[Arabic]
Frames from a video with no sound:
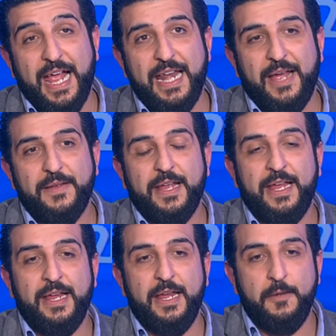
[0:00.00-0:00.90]
هلا
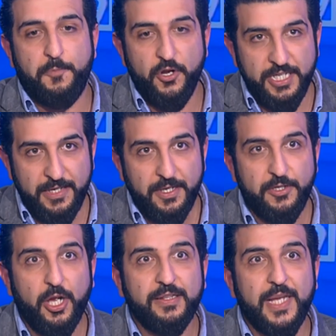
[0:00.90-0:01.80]
آه البوني
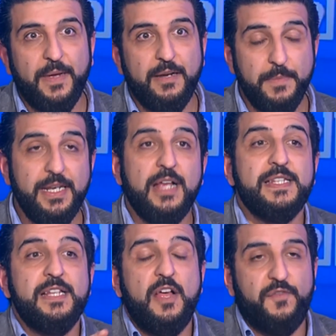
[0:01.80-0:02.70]
يعتبر من
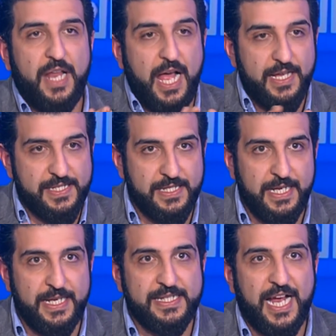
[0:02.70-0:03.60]
اصناف الاحصنه
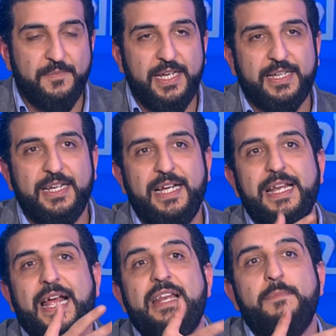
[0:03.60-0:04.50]
اذا عم نحكي
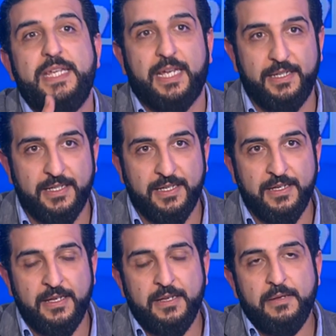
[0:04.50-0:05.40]
نحن علميا
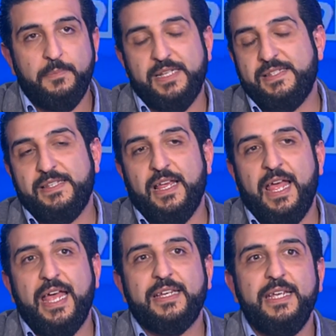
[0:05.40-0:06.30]
اوكي بس
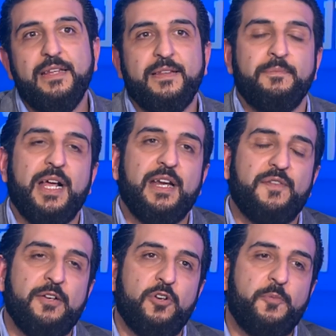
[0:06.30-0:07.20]
آه، اكيد
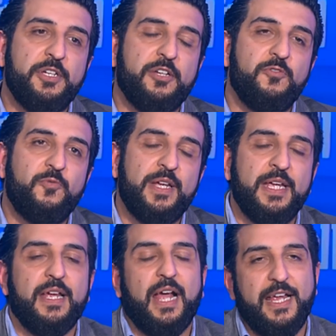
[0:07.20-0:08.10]
بنعرف انه البوني
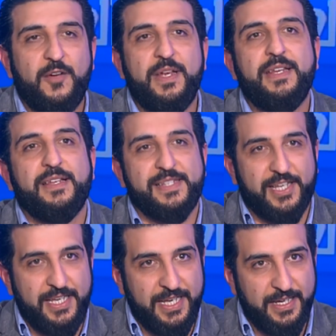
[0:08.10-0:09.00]
هو حيوان
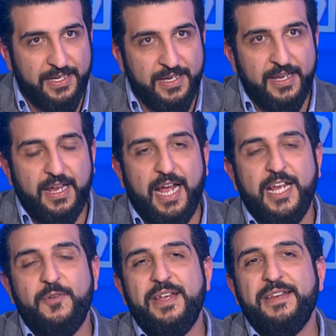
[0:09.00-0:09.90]
صغير
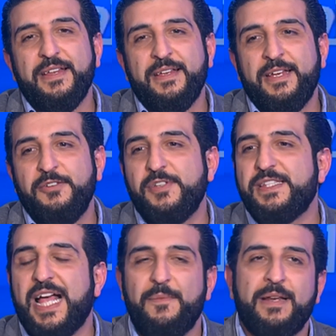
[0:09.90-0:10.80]
حيوان آه،
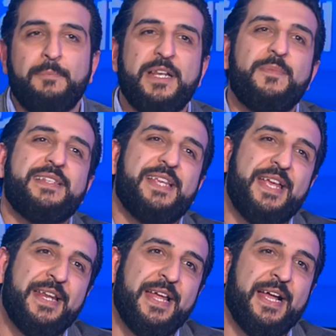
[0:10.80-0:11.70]
يستعمل
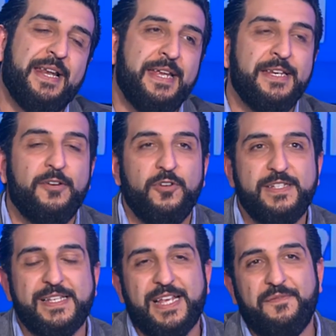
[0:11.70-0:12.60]
بالمزارع لينقلوا
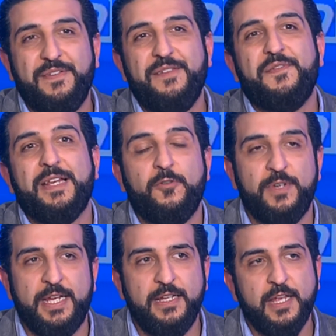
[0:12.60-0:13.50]
قصص خفيفه
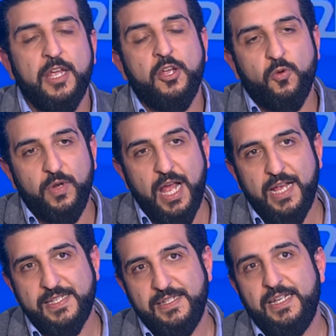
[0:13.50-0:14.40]
للاولاد
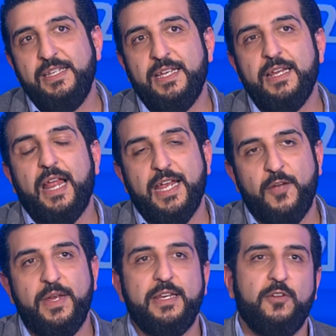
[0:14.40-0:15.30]
والاحصنه هي
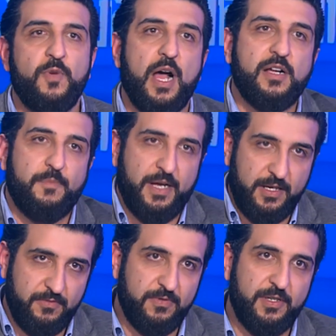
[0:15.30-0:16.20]
الحيوان اللي هو
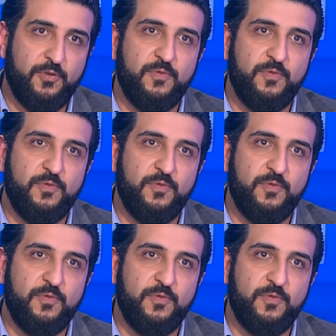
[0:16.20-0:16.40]
اكبر واللي